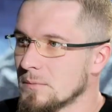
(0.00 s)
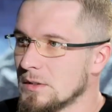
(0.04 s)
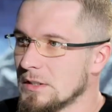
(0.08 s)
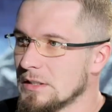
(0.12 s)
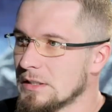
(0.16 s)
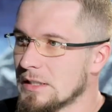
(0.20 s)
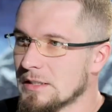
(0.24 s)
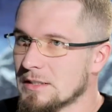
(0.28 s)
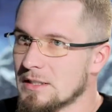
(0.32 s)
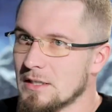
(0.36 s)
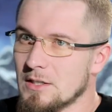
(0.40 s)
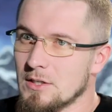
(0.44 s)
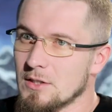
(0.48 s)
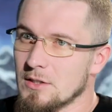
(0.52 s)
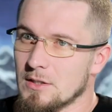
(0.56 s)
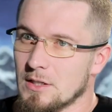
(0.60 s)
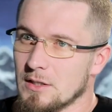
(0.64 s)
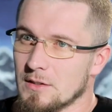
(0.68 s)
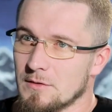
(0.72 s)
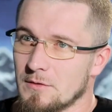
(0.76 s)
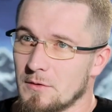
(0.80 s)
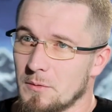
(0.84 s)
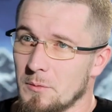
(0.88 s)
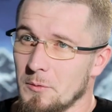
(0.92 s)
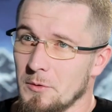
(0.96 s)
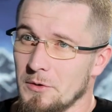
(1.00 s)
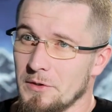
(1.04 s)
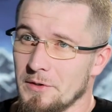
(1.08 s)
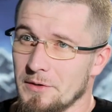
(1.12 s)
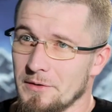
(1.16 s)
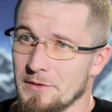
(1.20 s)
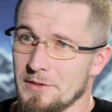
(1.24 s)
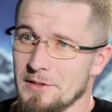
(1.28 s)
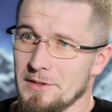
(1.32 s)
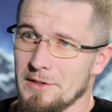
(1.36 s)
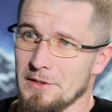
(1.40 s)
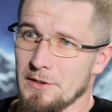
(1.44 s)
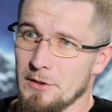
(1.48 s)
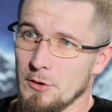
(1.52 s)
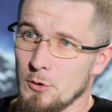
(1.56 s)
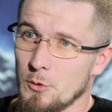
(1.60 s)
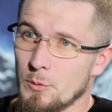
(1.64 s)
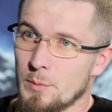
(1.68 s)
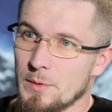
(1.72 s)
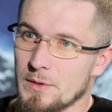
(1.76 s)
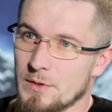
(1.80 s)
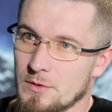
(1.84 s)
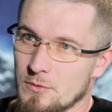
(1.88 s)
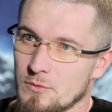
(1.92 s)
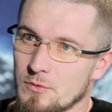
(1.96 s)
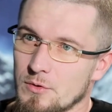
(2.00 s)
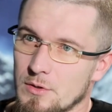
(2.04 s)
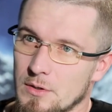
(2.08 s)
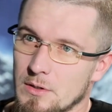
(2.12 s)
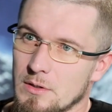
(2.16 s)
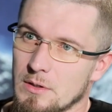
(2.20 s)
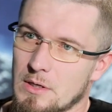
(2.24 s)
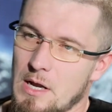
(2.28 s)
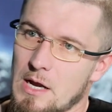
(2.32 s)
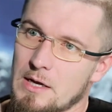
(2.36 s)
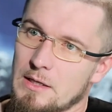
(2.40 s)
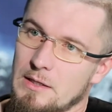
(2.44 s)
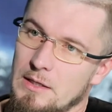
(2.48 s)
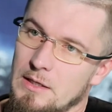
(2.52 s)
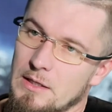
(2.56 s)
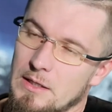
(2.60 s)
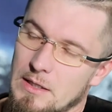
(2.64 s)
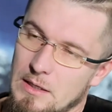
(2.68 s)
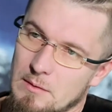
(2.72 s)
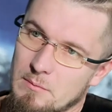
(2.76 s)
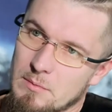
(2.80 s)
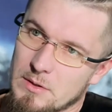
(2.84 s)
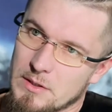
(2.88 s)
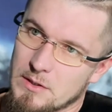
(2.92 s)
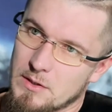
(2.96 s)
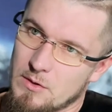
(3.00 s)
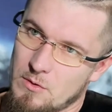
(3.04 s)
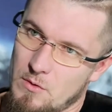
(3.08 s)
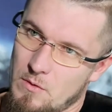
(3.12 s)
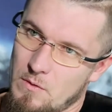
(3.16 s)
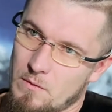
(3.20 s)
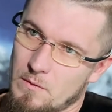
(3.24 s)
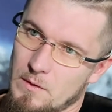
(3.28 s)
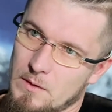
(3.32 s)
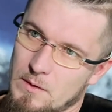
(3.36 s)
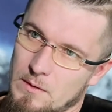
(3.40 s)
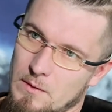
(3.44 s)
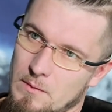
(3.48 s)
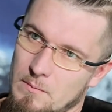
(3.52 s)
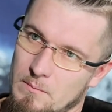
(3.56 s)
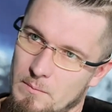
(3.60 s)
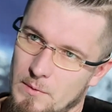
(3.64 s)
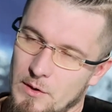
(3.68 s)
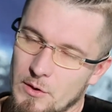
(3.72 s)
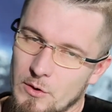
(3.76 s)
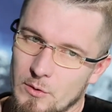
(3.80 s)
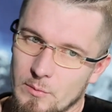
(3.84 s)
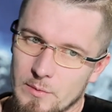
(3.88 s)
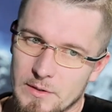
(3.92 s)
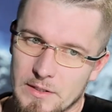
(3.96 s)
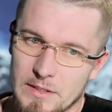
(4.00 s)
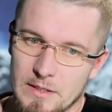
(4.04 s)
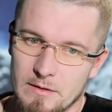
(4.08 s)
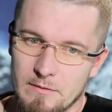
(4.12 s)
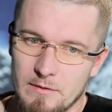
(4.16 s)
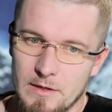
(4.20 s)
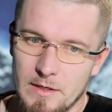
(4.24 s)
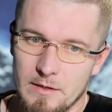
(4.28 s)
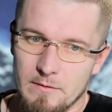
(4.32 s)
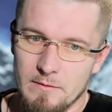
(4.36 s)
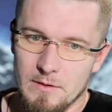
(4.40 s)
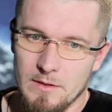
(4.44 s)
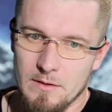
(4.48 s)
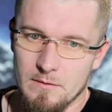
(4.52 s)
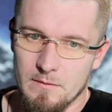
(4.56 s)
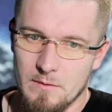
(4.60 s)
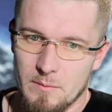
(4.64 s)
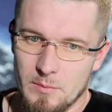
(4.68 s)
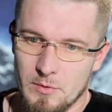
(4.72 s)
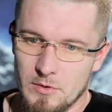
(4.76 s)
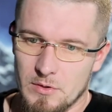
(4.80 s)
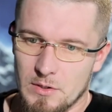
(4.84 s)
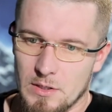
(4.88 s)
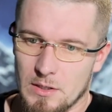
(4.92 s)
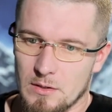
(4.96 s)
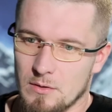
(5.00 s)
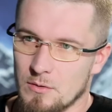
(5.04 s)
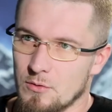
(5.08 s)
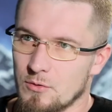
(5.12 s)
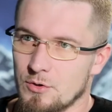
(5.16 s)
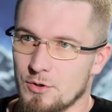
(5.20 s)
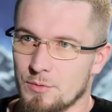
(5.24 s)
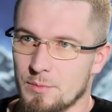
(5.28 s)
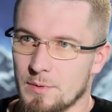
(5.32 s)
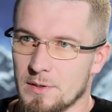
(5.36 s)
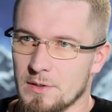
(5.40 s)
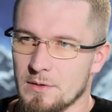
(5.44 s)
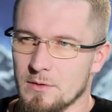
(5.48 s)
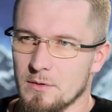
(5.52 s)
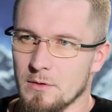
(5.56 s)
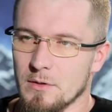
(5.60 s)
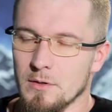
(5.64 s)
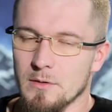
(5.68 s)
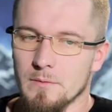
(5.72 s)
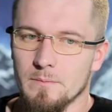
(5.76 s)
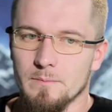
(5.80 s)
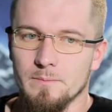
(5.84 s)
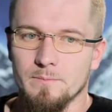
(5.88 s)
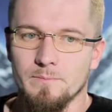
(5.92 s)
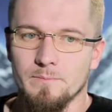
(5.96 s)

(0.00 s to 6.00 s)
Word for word: недостаточно так сформулировать. Это глупость, нужно как-то это обосновывать. Мое обоснование в этом вопросе, оно очень простое.